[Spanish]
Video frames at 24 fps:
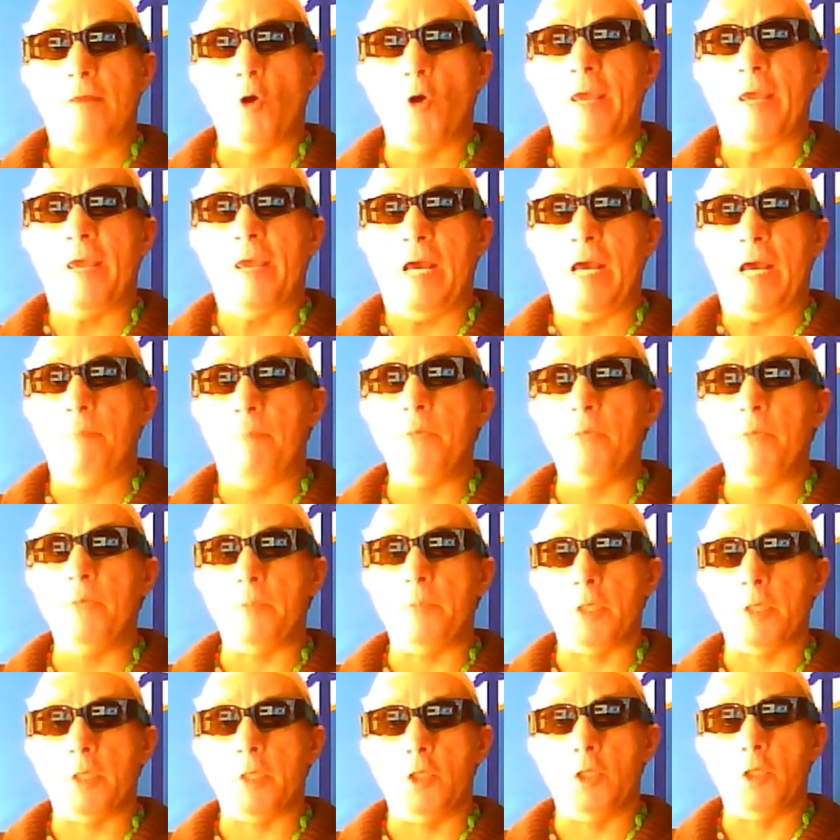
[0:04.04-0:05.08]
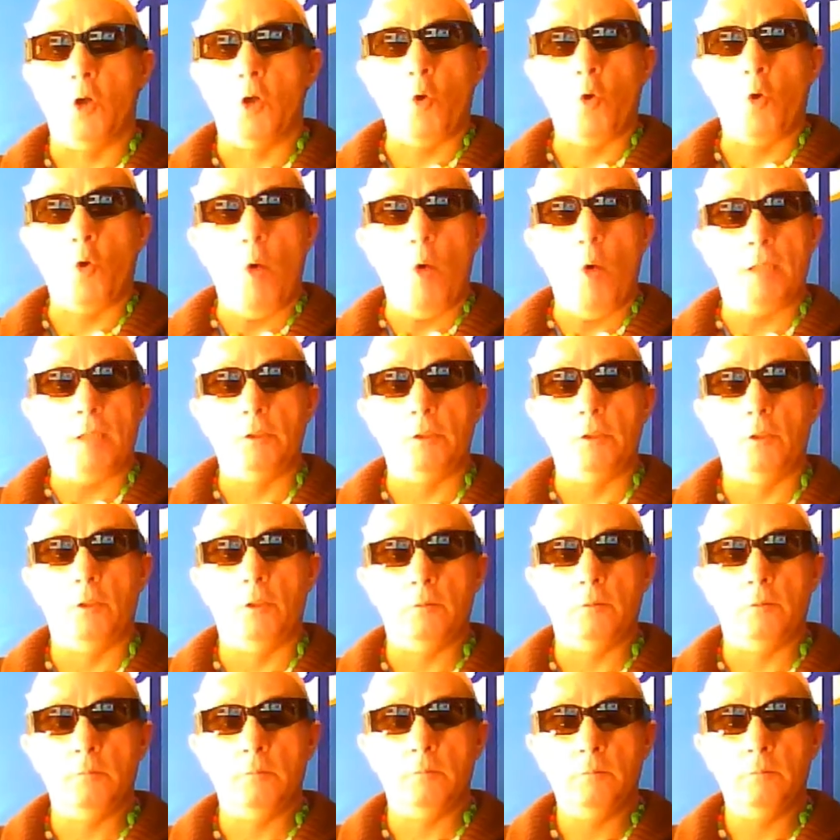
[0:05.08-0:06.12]
que has vivido
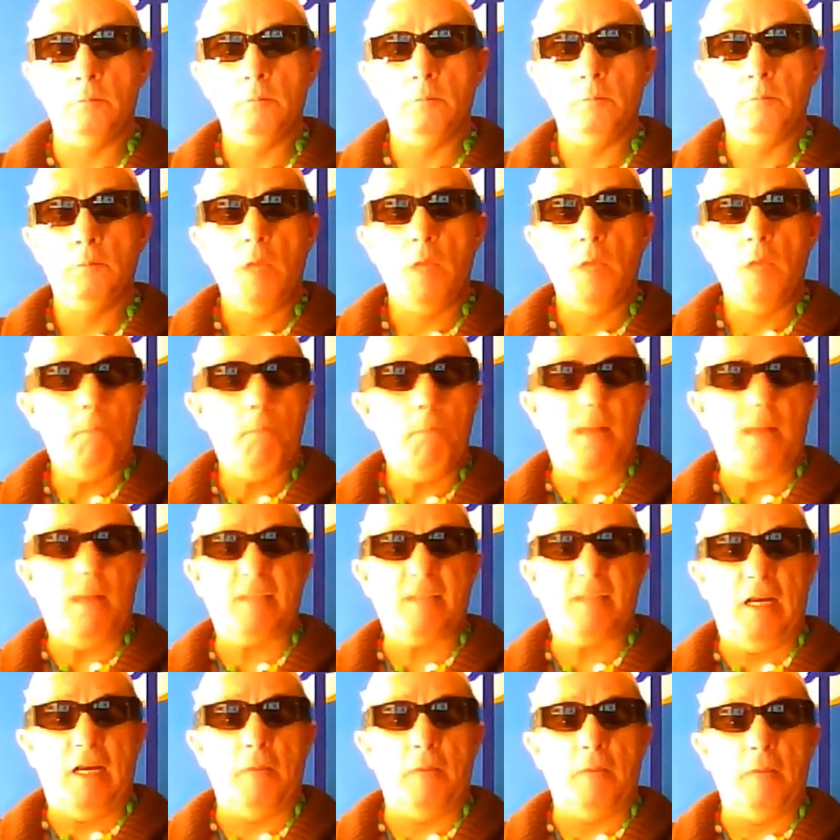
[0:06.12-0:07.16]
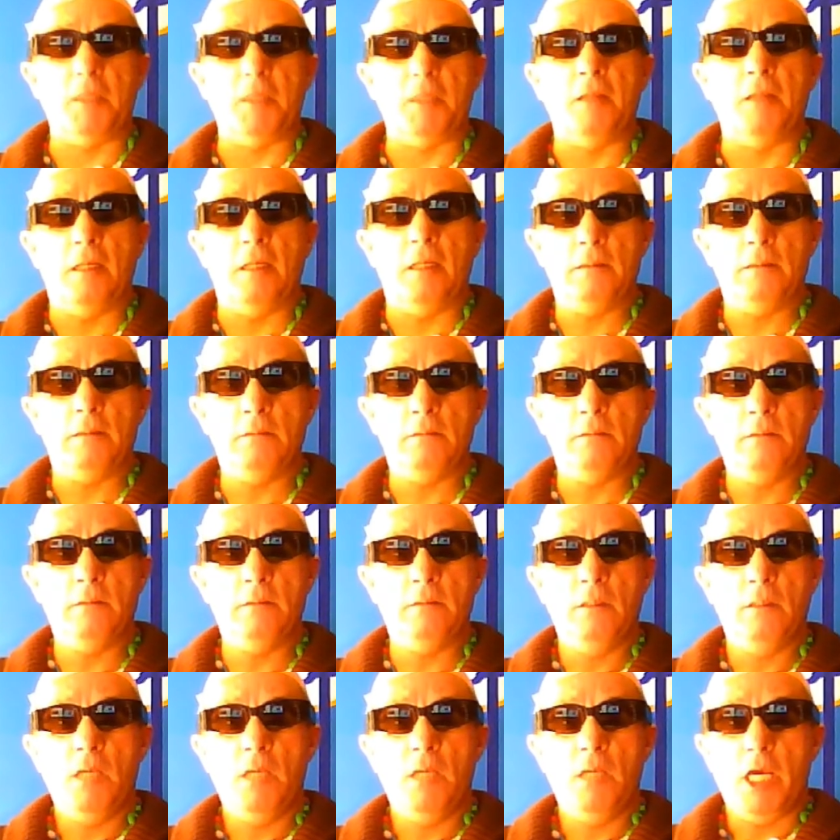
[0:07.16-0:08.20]
cuando pasa la vida
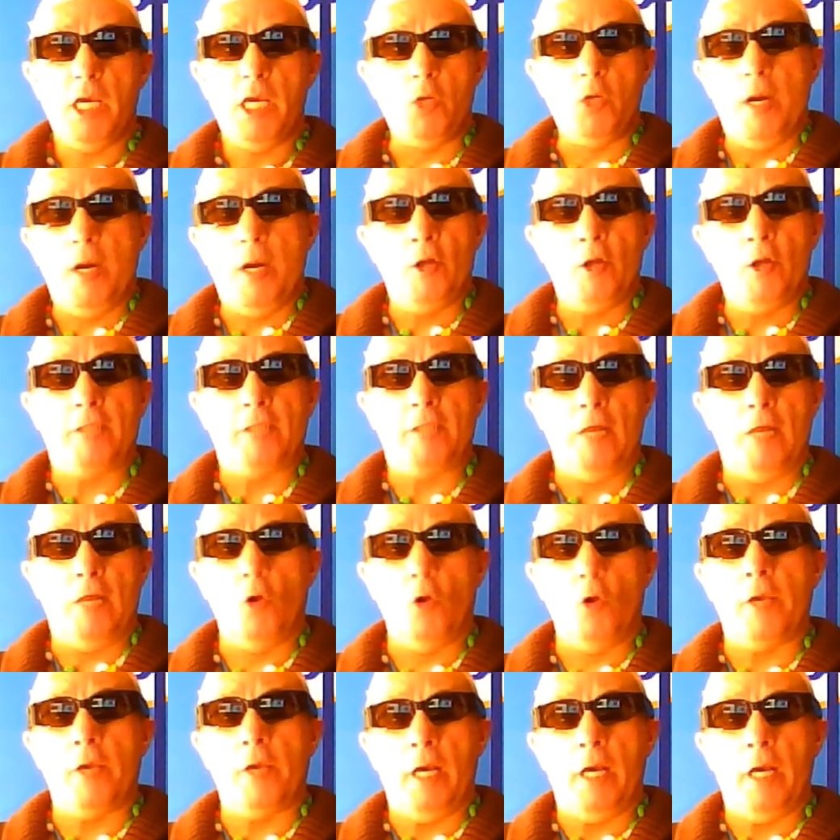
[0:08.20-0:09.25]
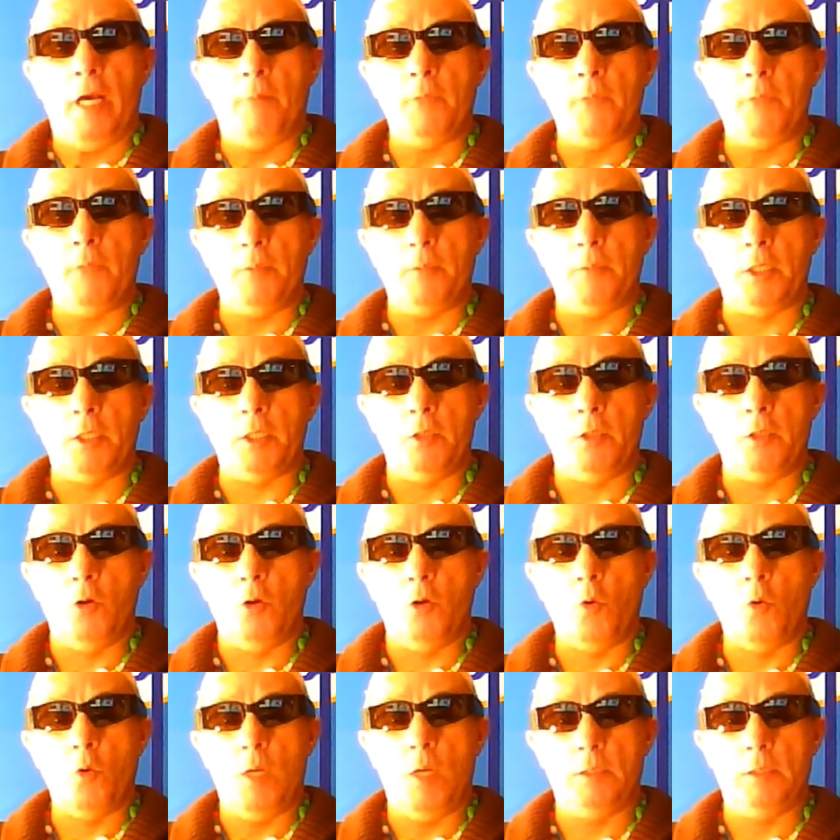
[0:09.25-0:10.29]
y no has notado que has vivido
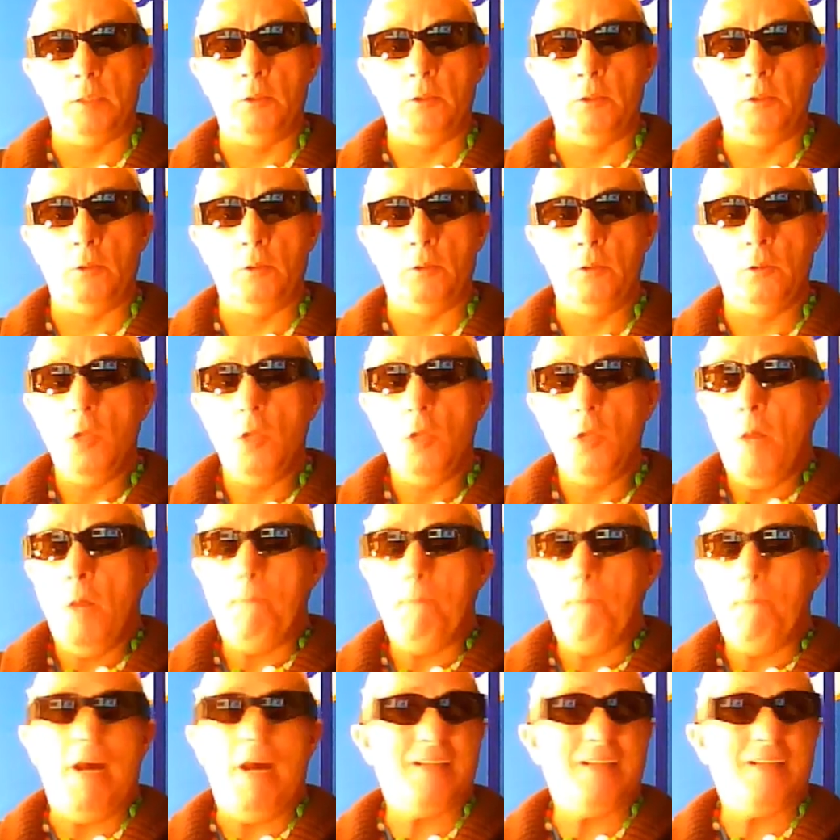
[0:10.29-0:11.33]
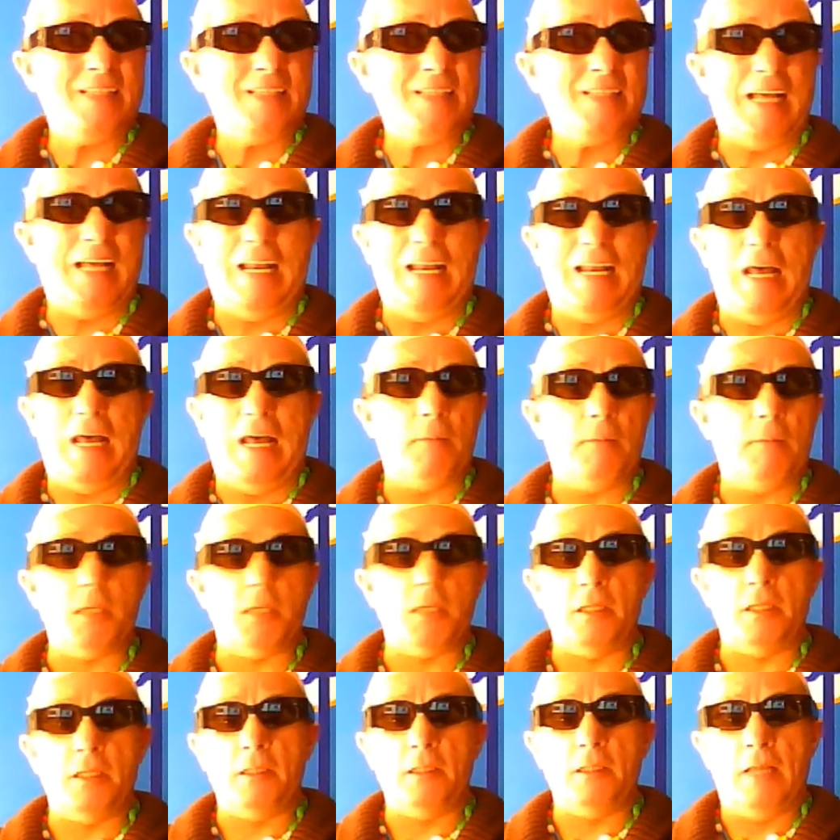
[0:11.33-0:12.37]
cuando pasa la
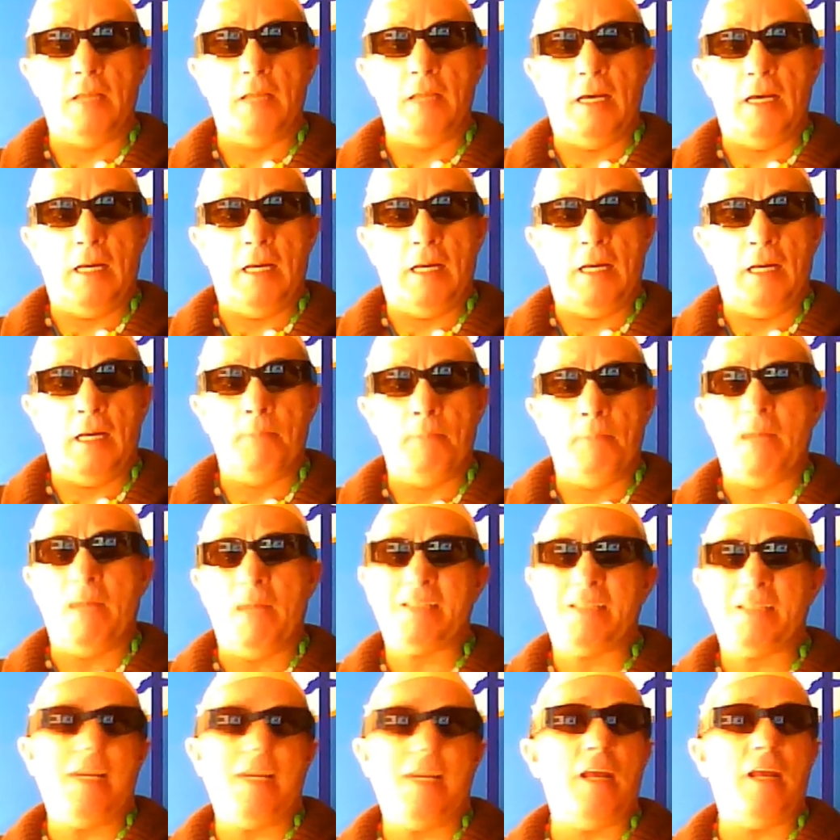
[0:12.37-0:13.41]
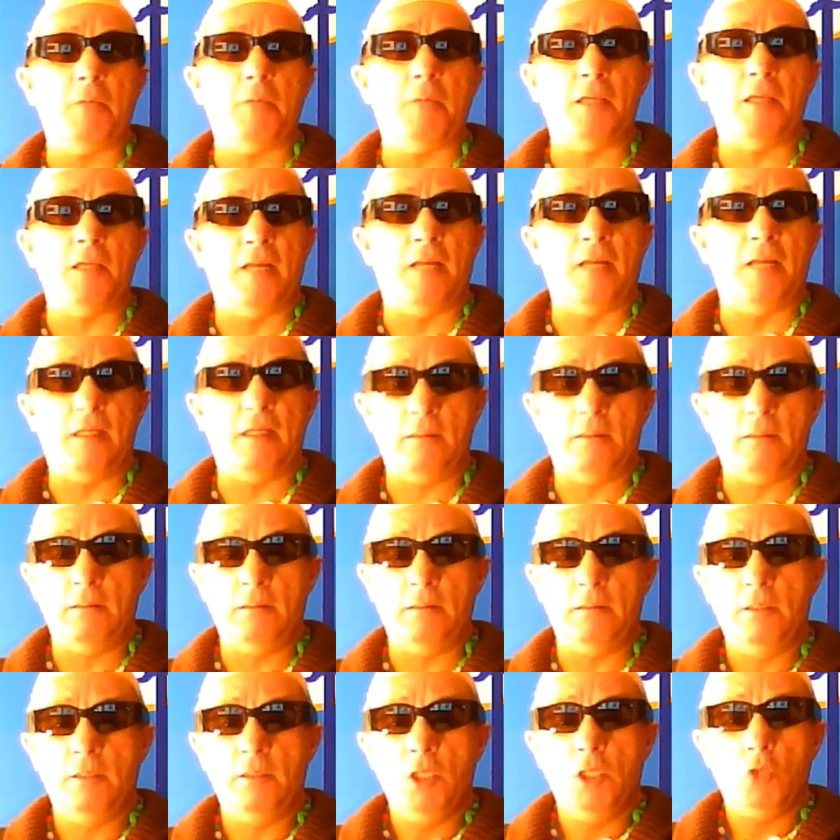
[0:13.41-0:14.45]
vida, pasa la vida,
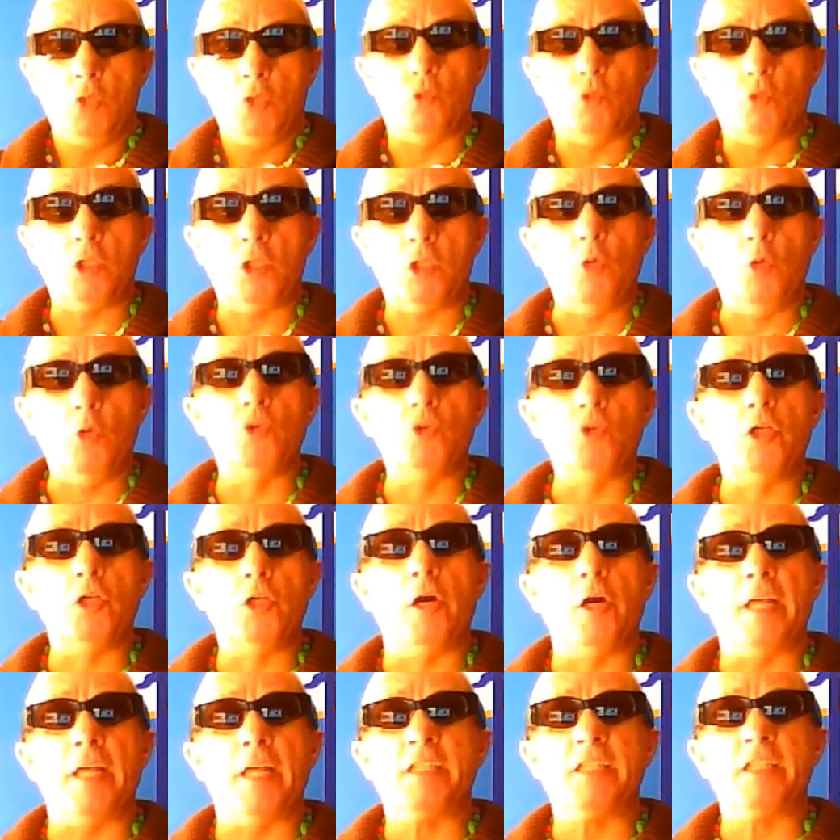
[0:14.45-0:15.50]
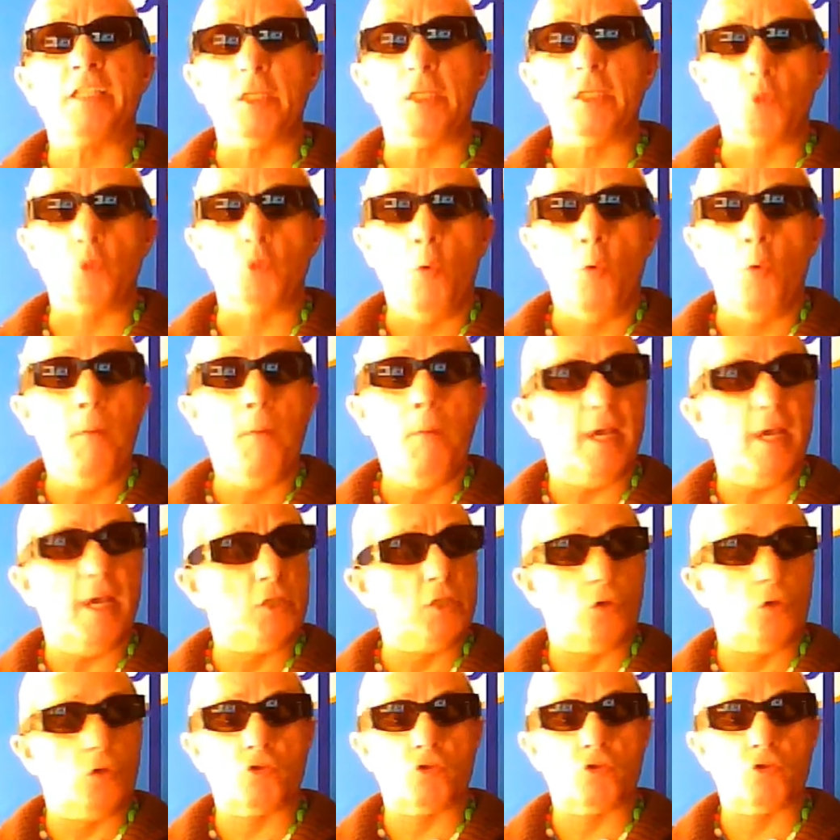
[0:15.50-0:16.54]
tus ilusiones y tus
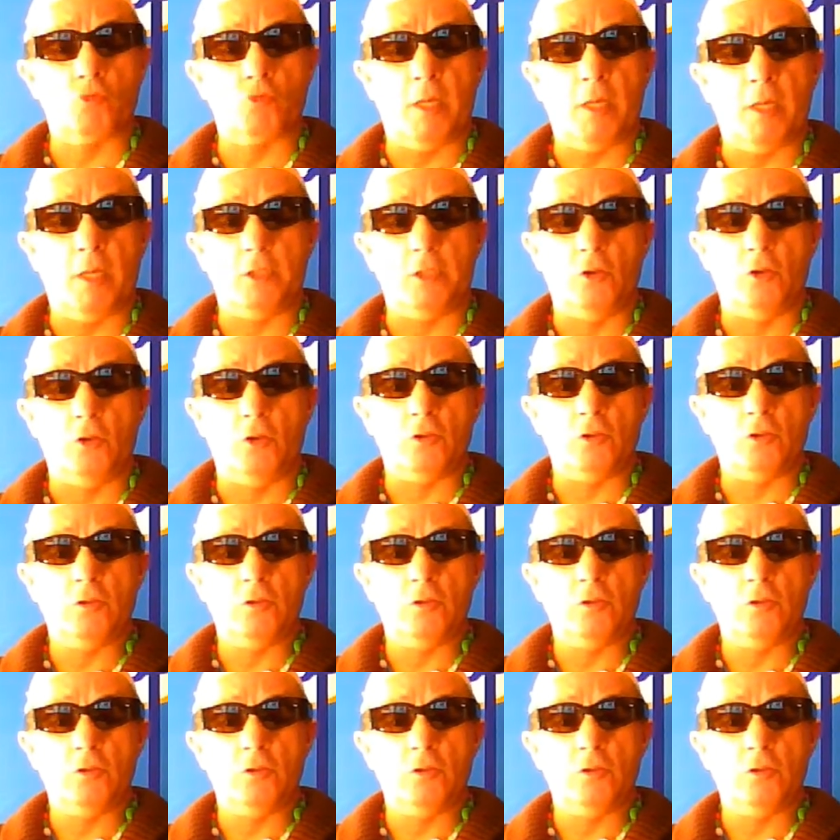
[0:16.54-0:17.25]
bellos sueños,